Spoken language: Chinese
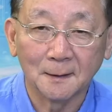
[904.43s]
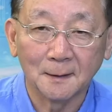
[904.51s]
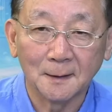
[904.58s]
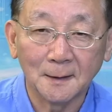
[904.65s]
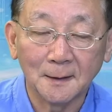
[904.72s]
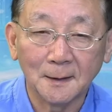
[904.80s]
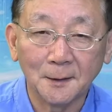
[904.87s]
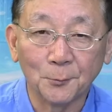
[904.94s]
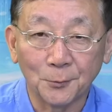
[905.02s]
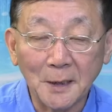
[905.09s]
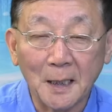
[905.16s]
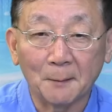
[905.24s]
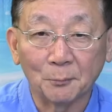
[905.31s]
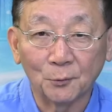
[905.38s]
呃利率
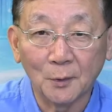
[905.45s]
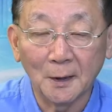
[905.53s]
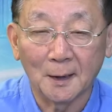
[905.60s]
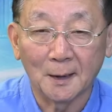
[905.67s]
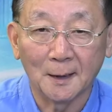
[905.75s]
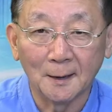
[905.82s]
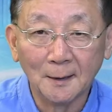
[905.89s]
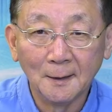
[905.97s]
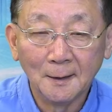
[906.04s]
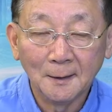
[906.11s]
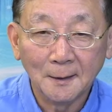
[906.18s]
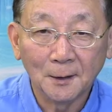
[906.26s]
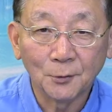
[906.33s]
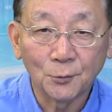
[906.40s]
差不多了哈。嗯、
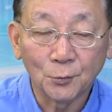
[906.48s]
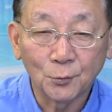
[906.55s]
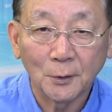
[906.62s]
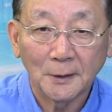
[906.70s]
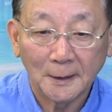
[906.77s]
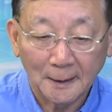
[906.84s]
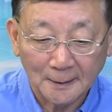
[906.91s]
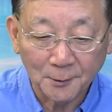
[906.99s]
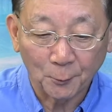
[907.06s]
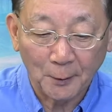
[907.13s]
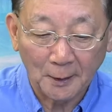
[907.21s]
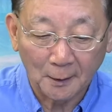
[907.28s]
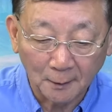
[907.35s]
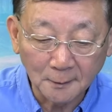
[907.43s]
然后催你赶紧
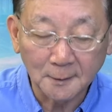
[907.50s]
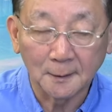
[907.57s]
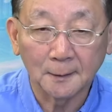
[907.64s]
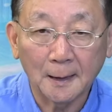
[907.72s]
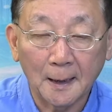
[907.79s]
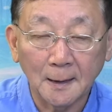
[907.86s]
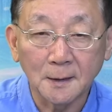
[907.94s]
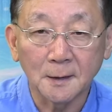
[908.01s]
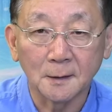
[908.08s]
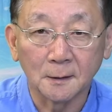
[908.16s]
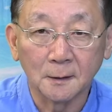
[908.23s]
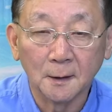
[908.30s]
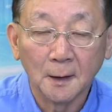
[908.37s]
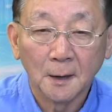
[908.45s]
还，而且他
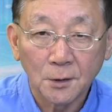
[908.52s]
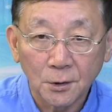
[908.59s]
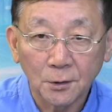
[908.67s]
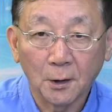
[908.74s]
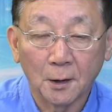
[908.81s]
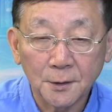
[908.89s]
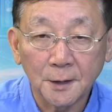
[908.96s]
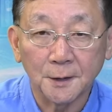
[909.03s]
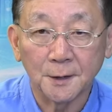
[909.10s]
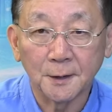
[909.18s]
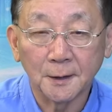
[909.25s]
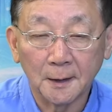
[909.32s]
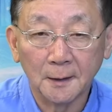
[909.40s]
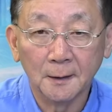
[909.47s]
是知道这
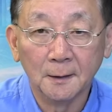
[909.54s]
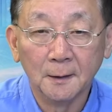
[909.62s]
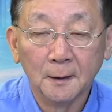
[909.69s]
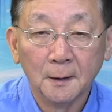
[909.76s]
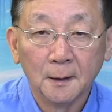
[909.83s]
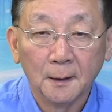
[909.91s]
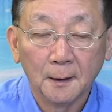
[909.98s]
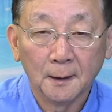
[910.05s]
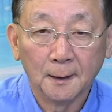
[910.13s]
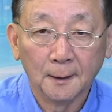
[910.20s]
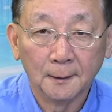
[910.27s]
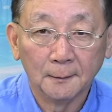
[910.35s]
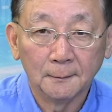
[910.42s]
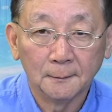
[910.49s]
些人
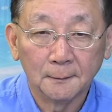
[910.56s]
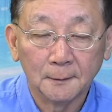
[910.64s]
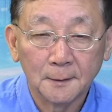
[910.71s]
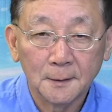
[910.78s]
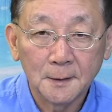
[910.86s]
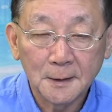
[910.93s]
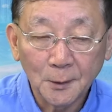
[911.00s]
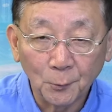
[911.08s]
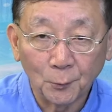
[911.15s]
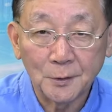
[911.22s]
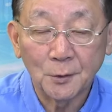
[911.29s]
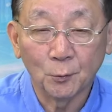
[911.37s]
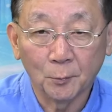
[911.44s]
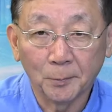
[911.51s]
呃信用
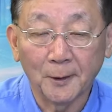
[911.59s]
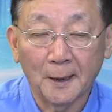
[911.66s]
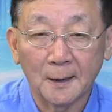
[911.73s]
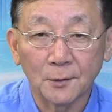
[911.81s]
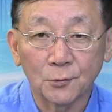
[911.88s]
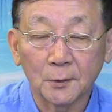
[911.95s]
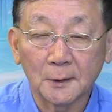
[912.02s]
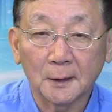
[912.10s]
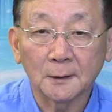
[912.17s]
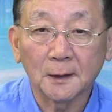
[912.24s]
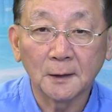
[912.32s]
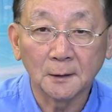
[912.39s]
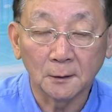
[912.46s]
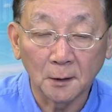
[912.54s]
记录不良，所以他
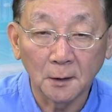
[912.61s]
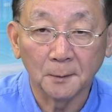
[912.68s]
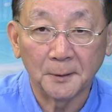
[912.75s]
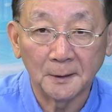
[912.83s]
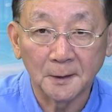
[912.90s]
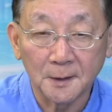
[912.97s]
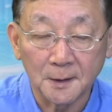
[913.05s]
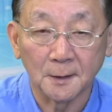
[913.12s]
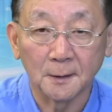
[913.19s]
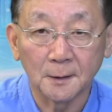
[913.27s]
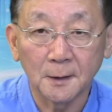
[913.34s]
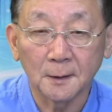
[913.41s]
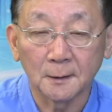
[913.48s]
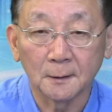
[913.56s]
盯得特别的紧。
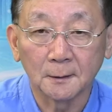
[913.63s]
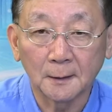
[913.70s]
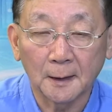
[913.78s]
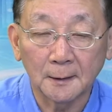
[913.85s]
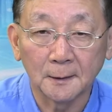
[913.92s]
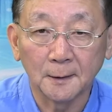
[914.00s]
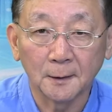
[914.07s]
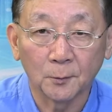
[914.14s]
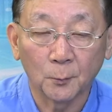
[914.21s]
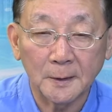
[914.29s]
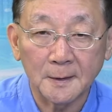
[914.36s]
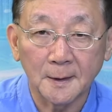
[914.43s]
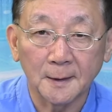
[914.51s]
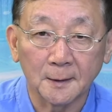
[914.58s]
这个他的那个
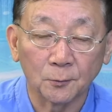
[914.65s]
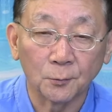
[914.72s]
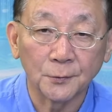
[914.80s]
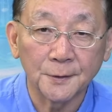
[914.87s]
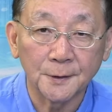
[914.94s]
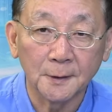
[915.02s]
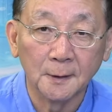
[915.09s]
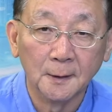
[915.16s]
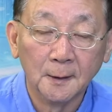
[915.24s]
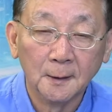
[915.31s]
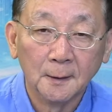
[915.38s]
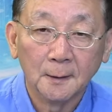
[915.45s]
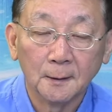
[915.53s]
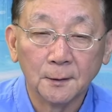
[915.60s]
Westlake 公司
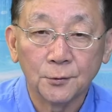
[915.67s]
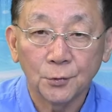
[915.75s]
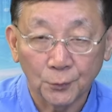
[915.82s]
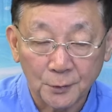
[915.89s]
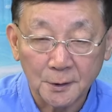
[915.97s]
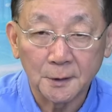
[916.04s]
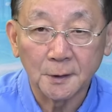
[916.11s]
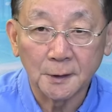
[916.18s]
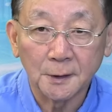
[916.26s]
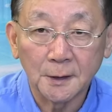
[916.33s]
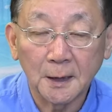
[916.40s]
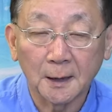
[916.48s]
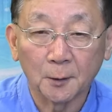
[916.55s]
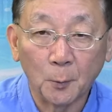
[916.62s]
呃就是以
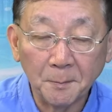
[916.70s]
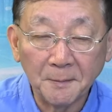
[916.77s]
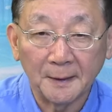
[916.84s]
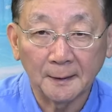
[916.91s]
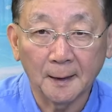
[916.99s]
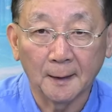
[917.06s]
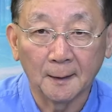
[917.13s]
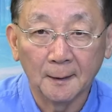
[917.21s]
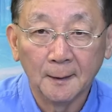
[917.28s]
这个闻名的，